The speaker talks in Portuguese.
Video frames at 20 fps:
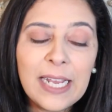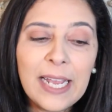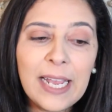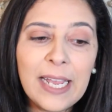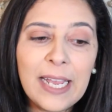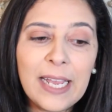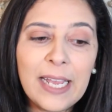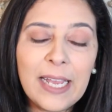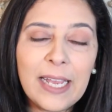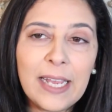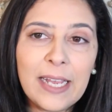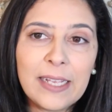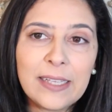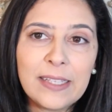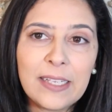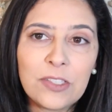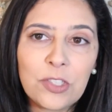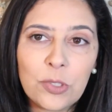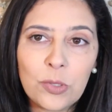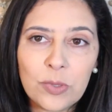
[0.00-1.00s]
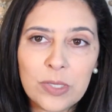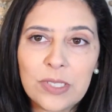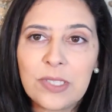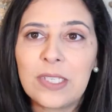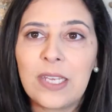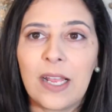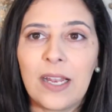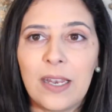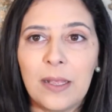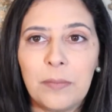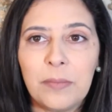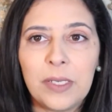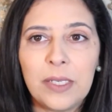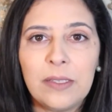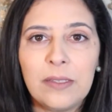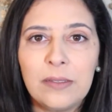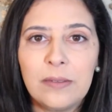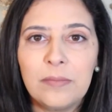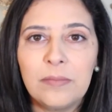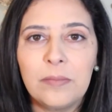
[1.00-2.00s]
é, das duas que ela
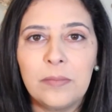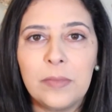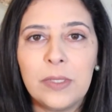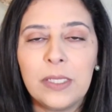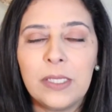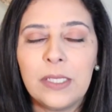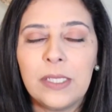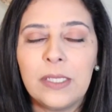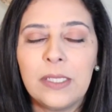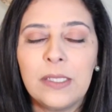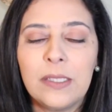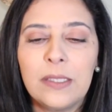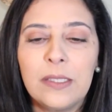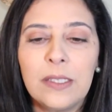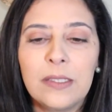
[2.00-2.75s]
me, me